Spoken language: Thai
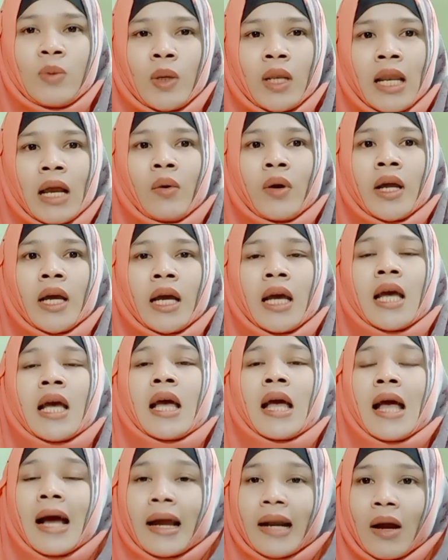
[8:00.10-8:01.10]
วิตเรานะคะ
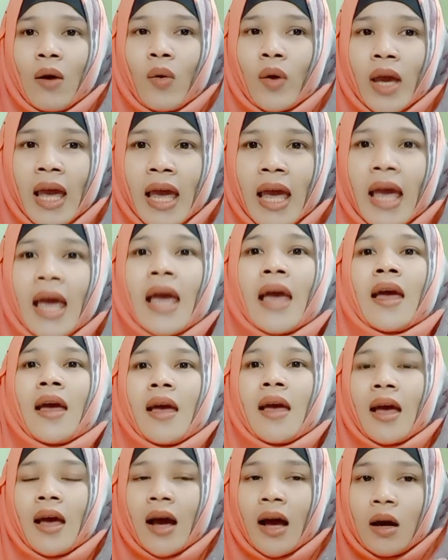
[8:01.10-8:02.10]
เราแค่
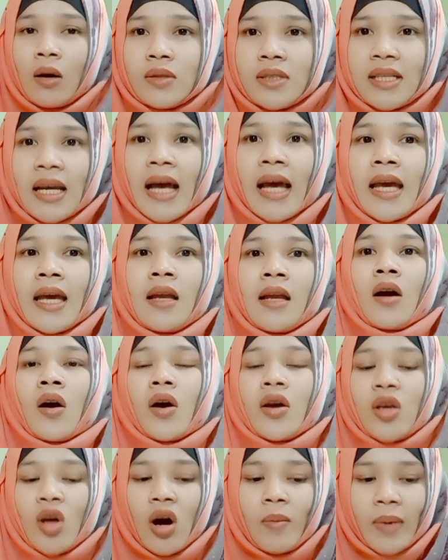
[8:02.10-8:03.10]
เข้าใจแล้วก็
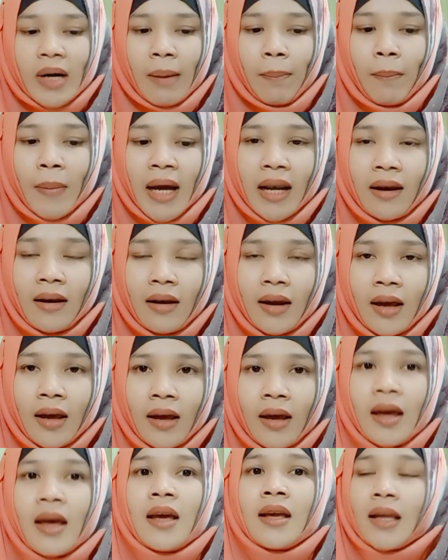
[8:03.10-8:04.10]
ยอมรับมันนะคะ
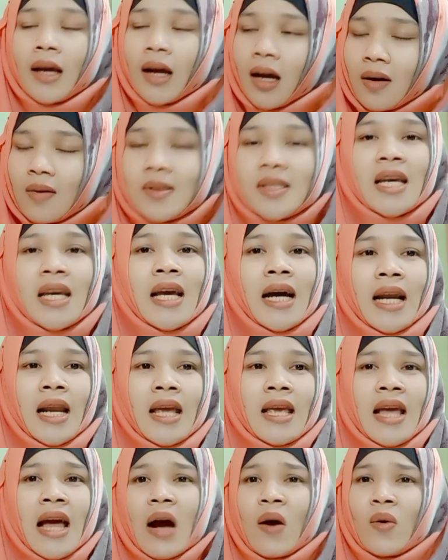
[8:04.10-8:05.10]
ถ้าเข้าใจอะไร
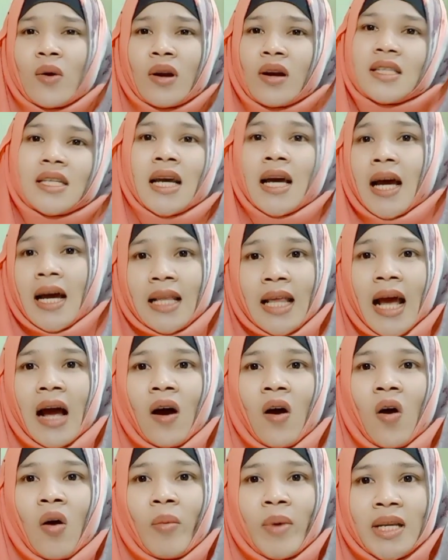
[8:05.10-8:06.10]
ยากคุณก็จะหาทาง
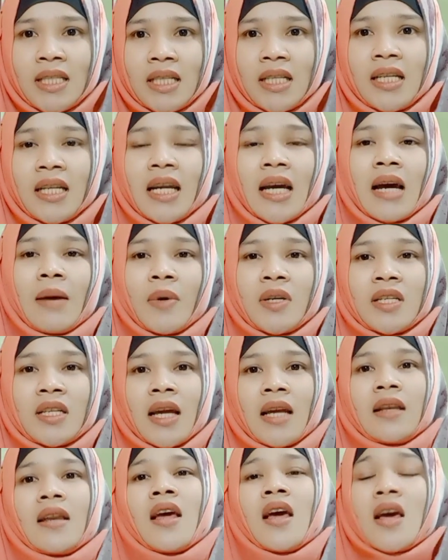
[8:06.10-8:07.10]
ออกไม่เจอนะคะ เพราะฉะ
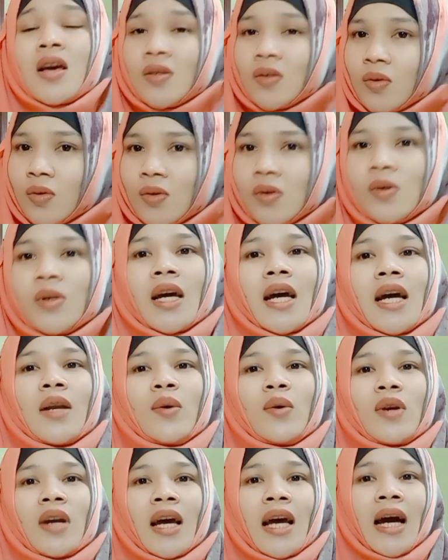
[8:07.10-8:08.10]
นั้นสู้ๆนะคะทุก
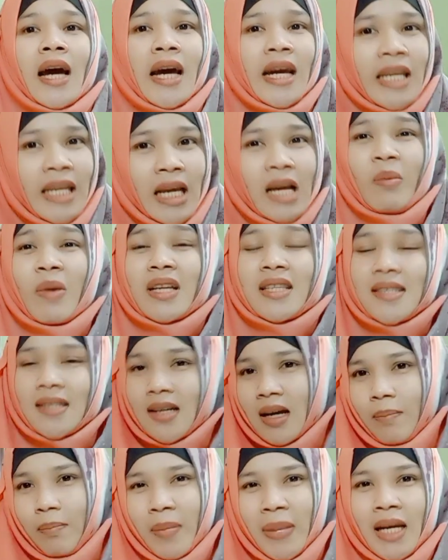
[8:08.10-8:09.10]
คนค่ะใครที่กำลังเจอ
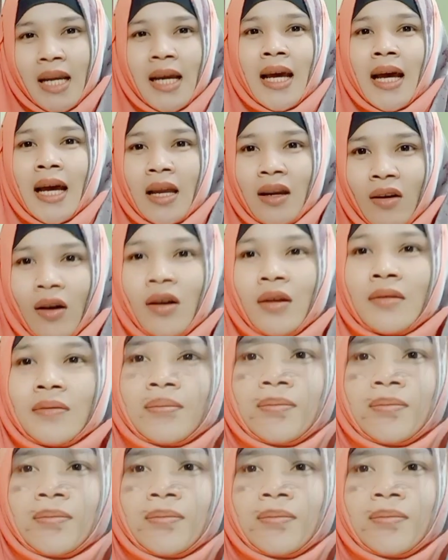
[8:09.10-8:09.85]
ปัญหาเนาะ